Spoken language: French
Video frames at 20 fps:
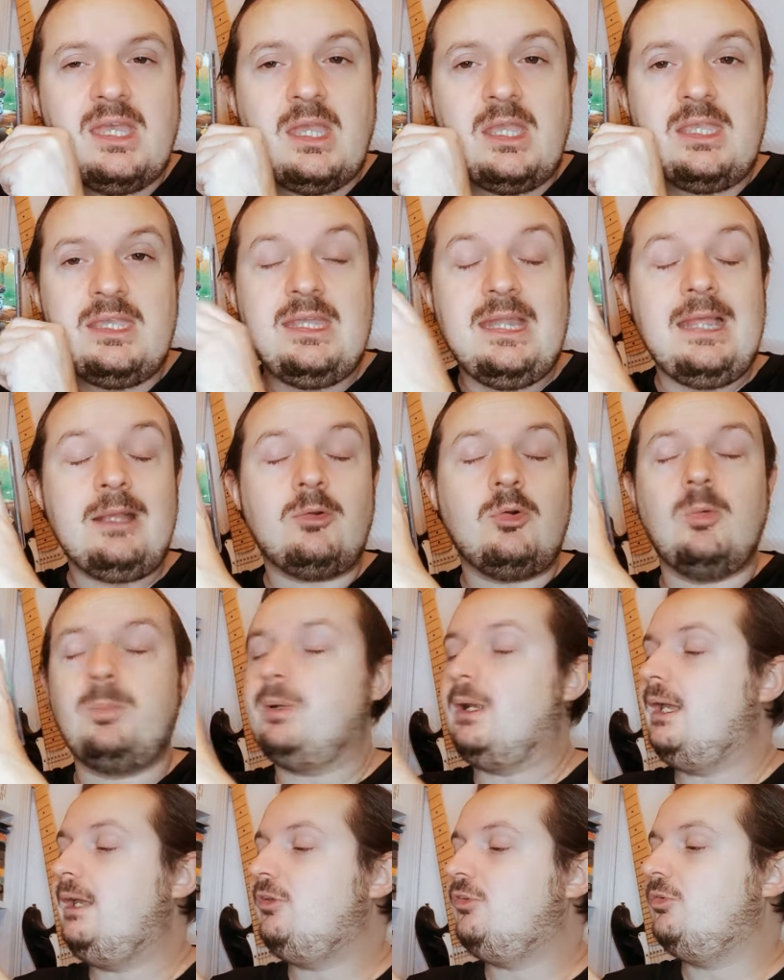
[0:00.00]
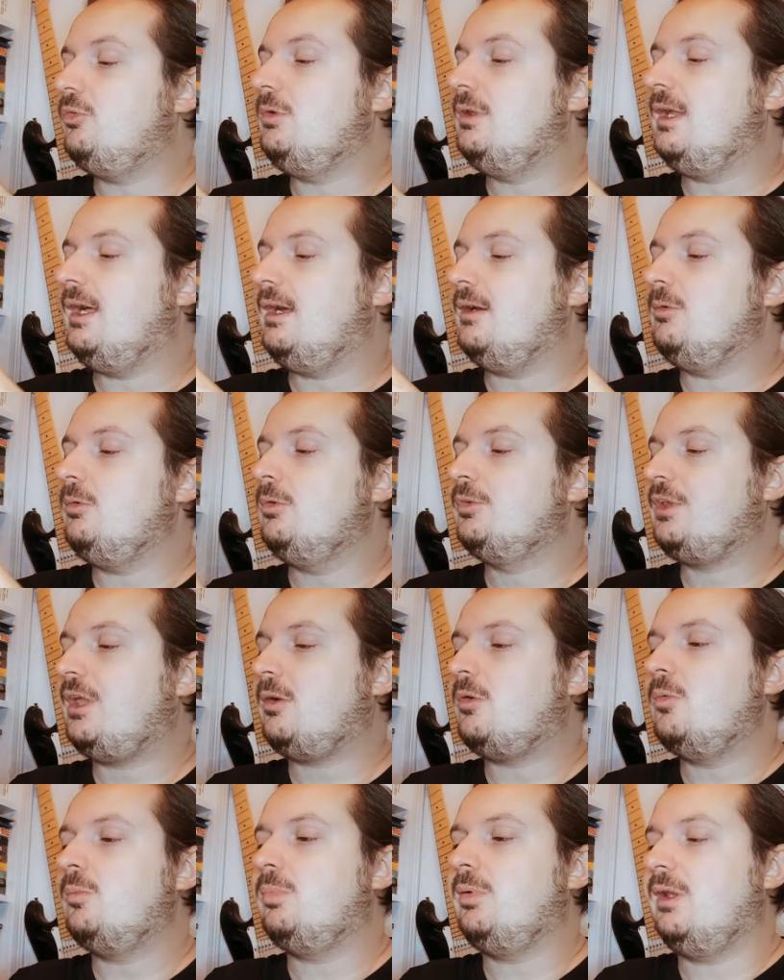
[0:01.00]
Il est complet celui-là, ultra
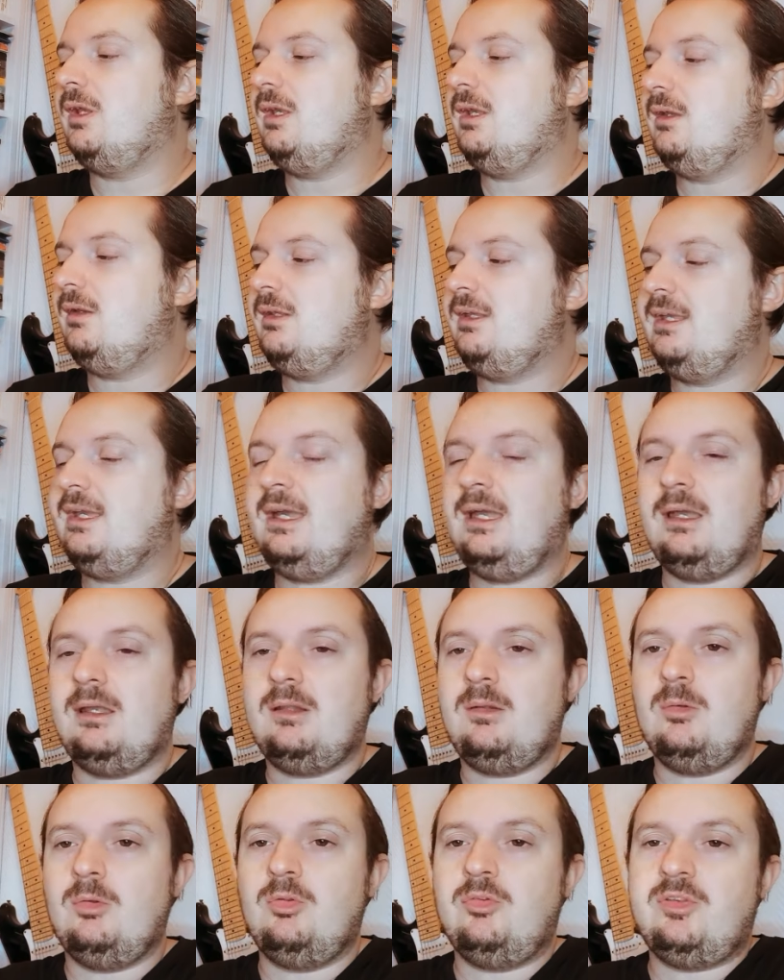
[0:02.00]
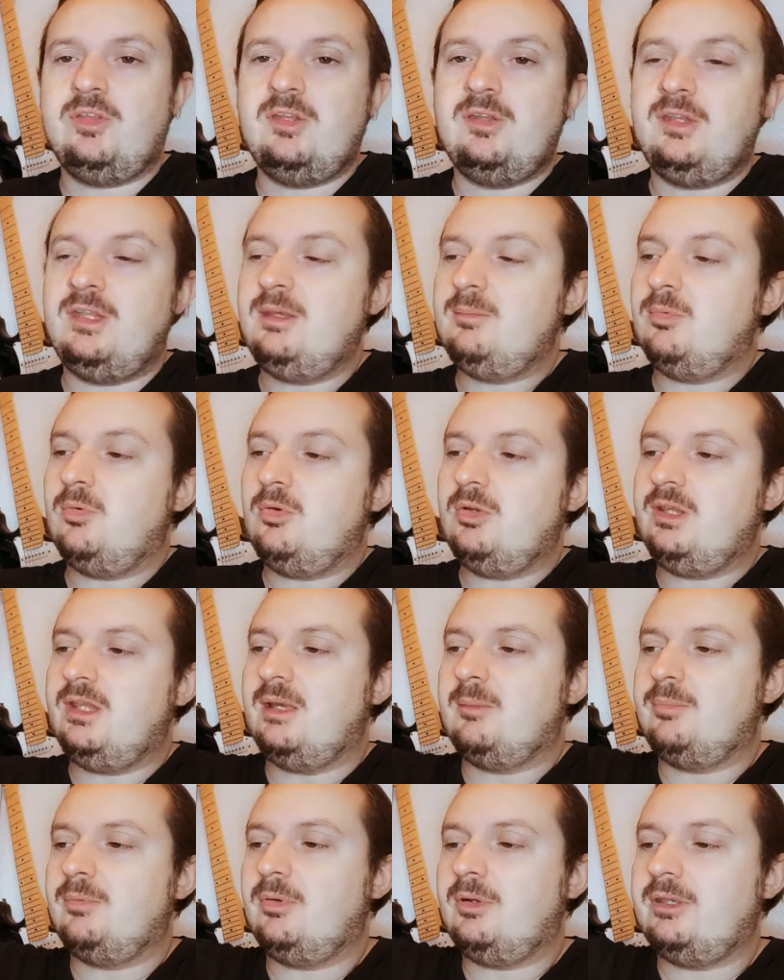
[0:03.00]
complet. Il y a le CD, bon il est un
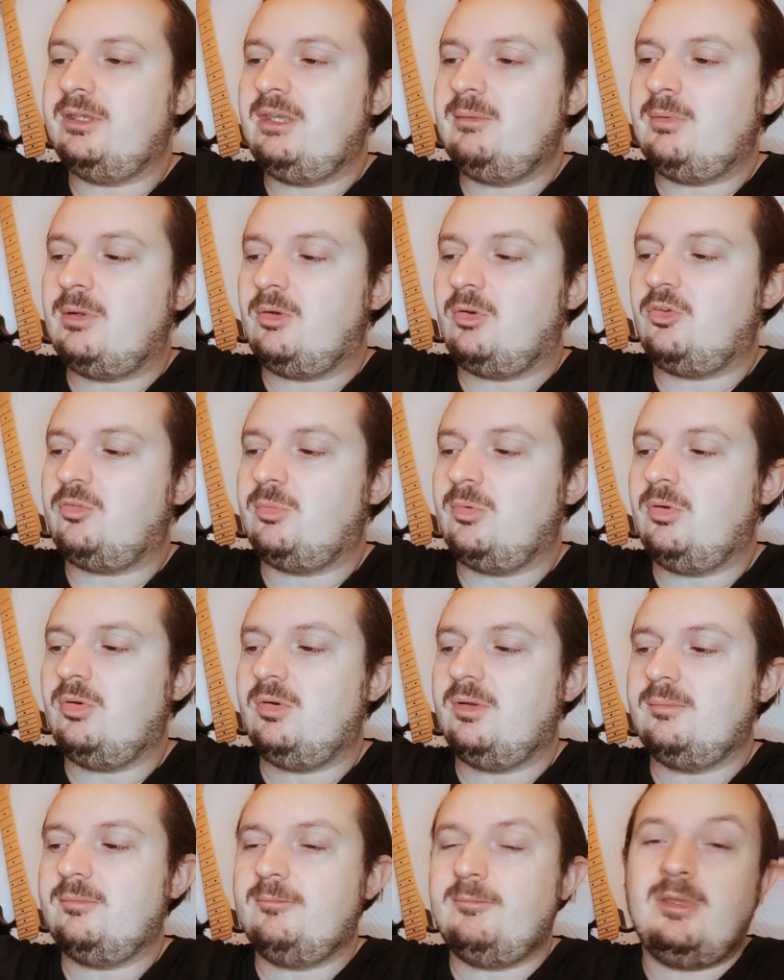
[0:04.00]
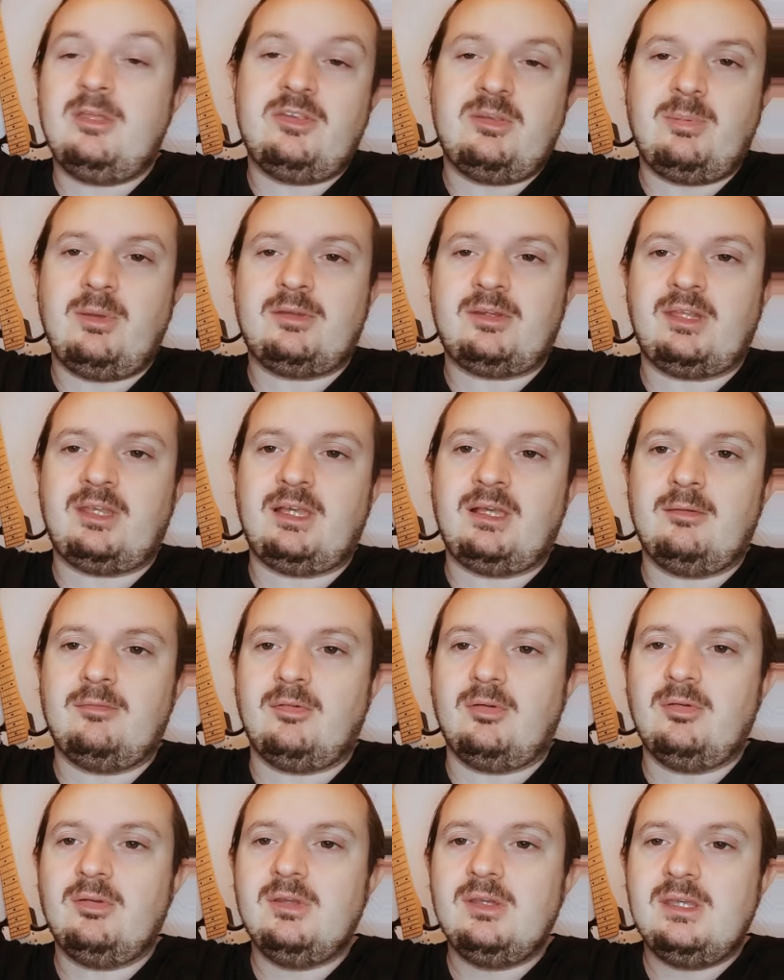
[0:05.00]
peu rayé malheureusement, mais c'est pas très grave.
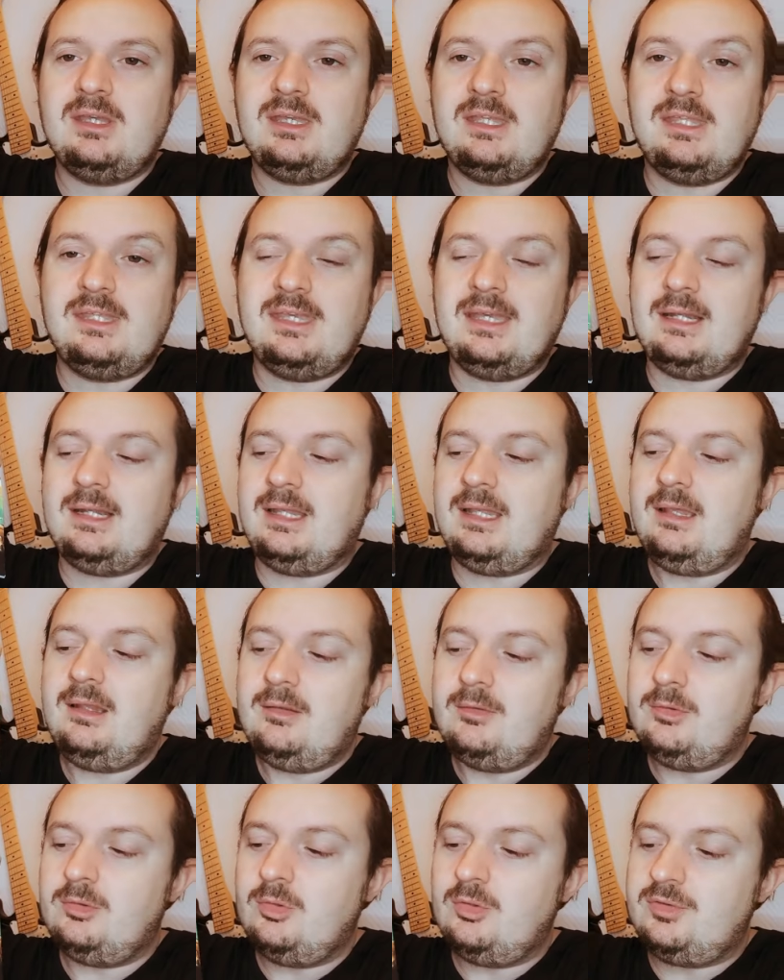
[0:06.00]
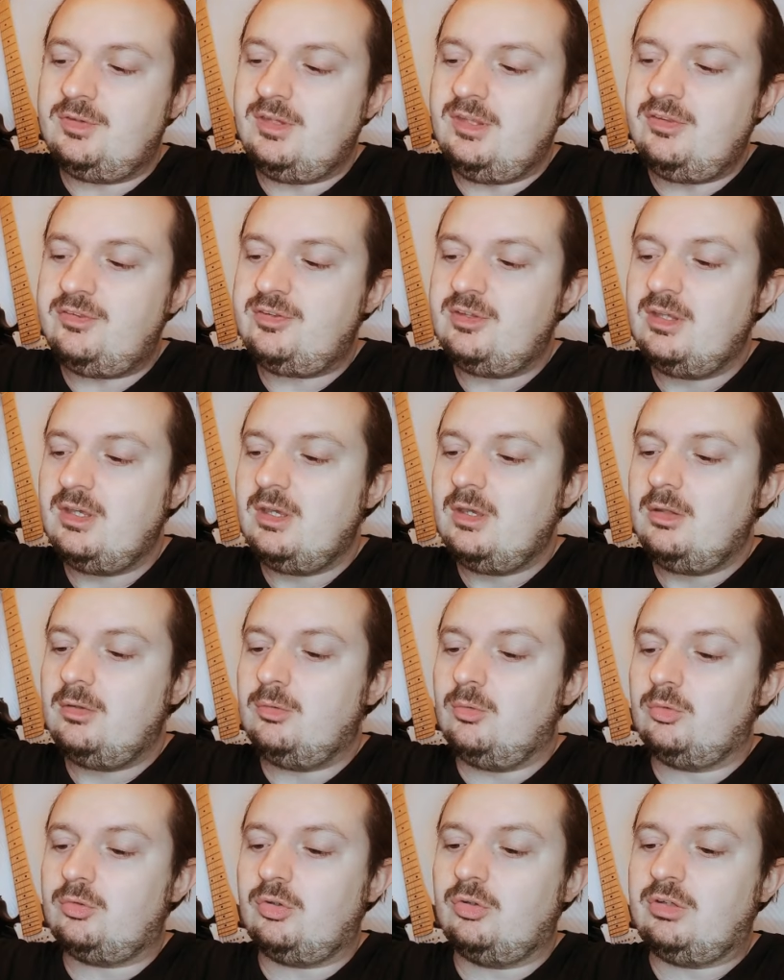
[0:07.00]
Hein. Il y a la notice.
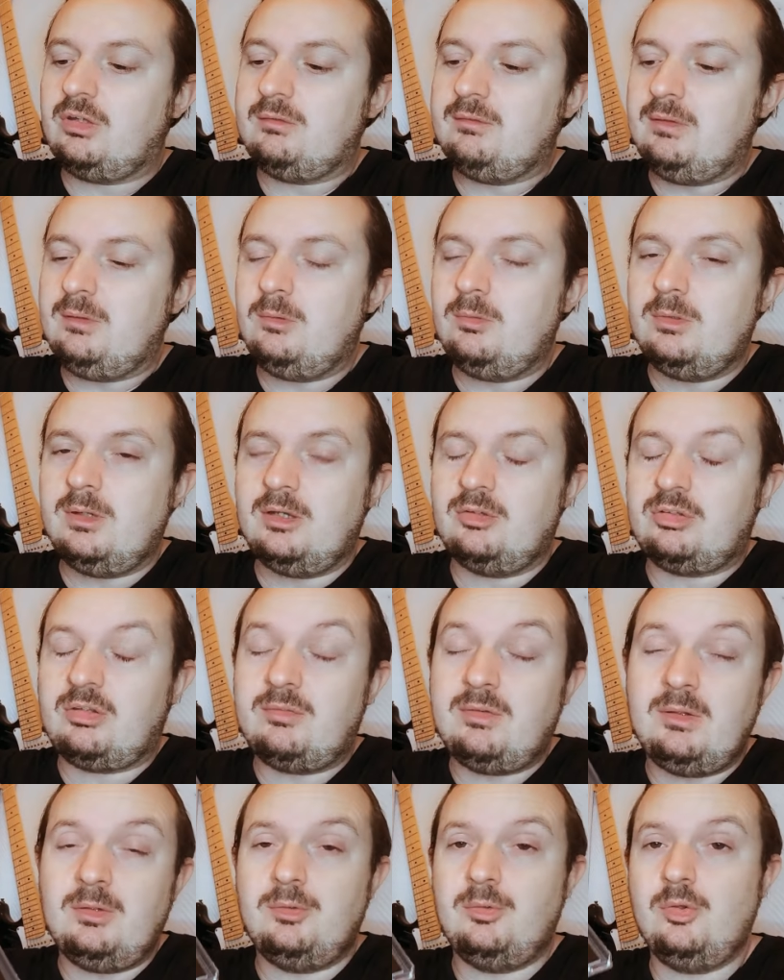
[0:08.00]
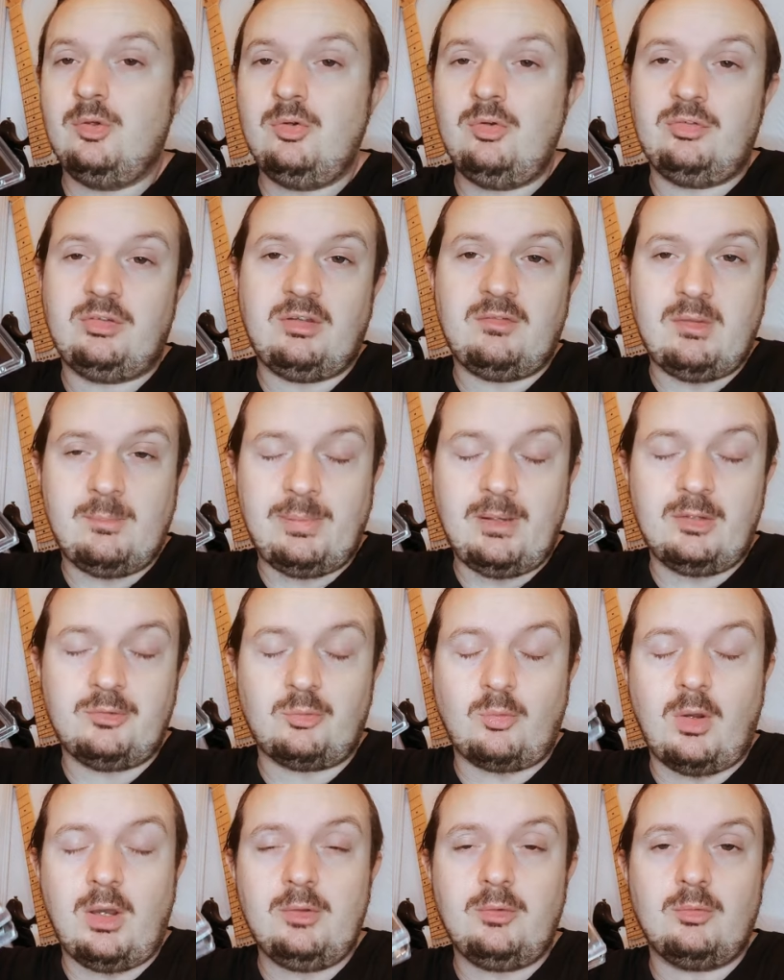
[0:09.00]
Donc euh, j'avais le 1, j'avais le 2, j'avais pas le
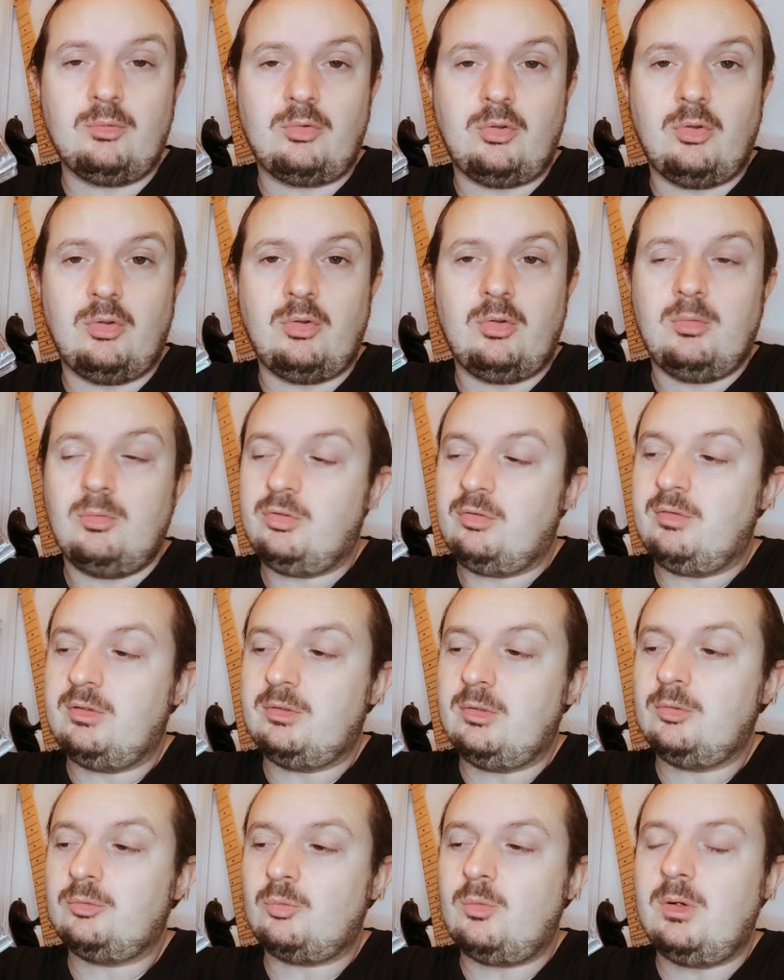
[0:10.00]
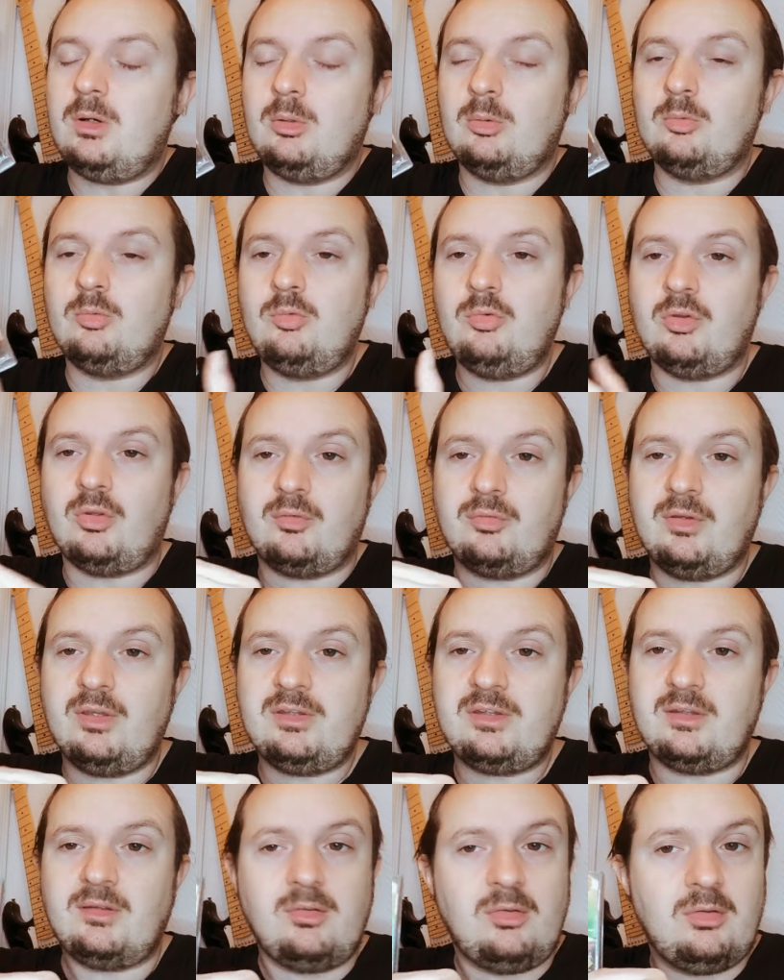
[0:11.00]
3, donc euh, j'avais que le 3 en loose en fait,
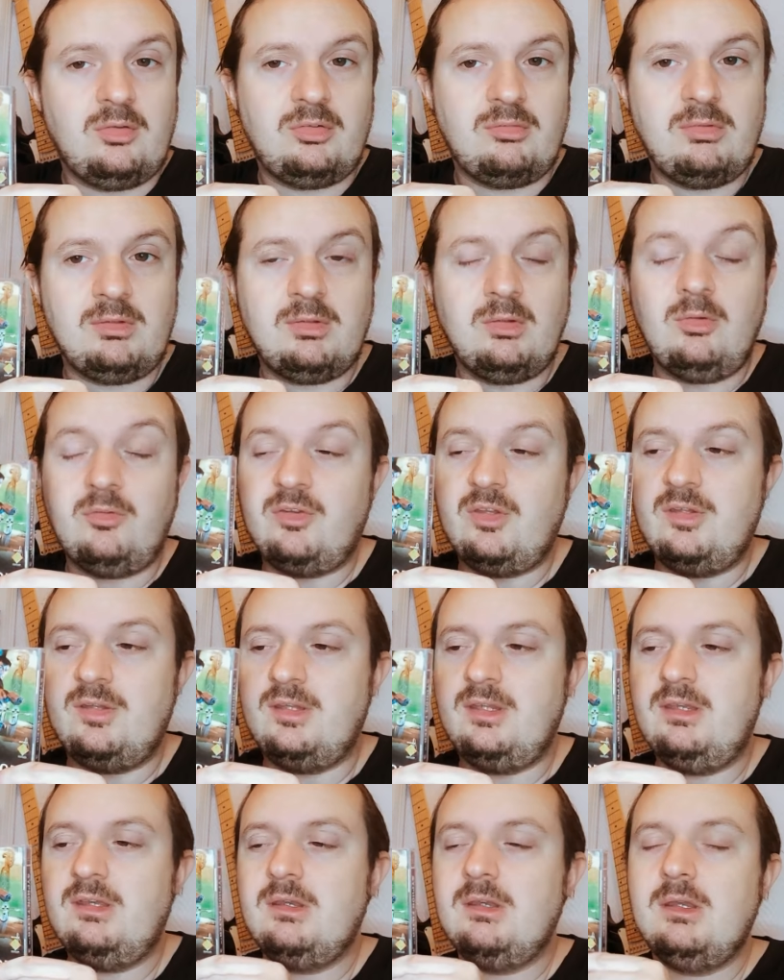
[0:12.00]
j'avais que le CD.